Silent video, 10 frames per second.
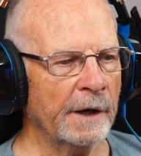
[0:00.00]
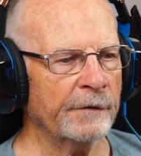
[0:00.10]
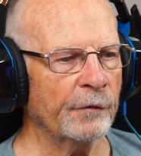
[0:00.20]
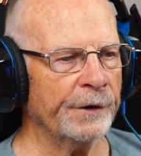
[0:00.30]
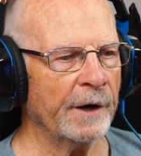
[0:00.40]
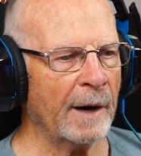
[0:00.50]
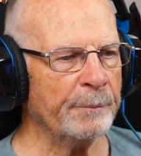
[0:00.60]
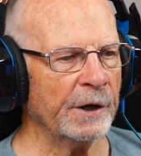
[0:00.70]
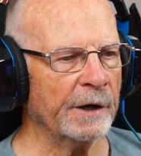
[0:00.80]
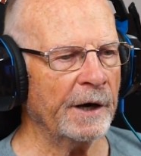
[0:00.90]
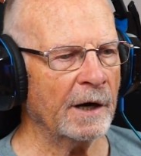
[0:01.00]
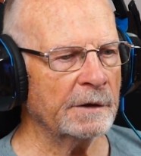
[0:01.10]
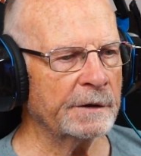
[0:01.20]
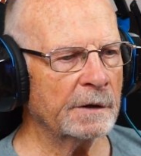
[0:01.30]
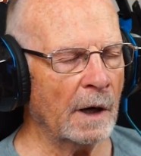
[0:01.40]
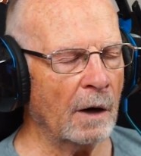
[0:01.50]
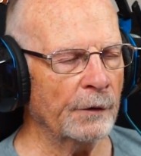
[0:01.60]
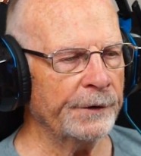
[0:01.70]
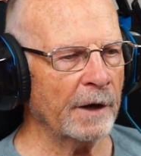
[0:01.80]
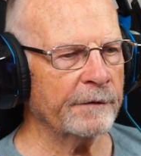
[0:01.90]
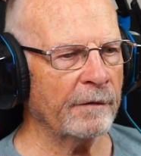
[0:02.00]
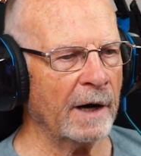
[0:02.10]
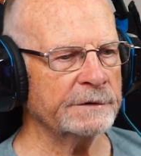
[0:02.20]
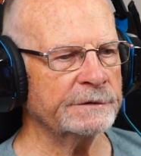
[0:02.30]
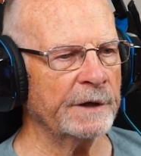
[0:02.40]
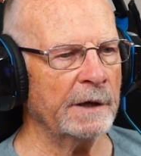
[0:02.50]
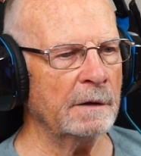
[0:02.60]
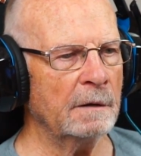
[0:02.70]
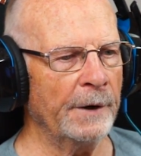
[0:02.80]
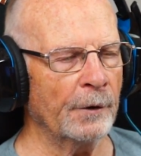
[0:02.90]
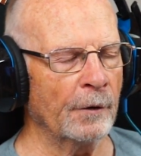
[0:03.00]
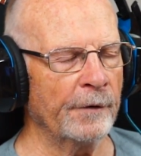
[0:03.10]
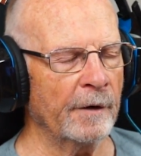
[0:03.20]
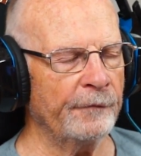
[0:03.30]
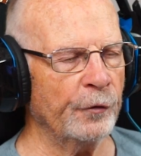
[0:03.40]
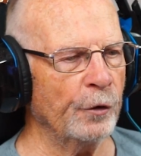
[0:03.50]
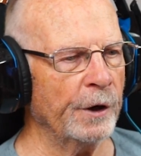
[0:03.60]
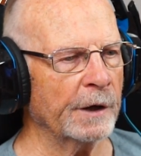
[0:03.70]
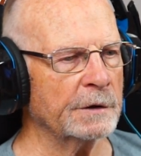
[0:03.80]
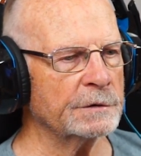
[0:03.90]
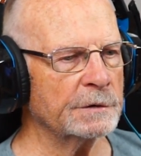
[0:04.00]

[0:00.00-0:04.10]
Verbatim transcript: jetzt wird er abgeknallt. Ja, und das war's denn mit unserem Phoenix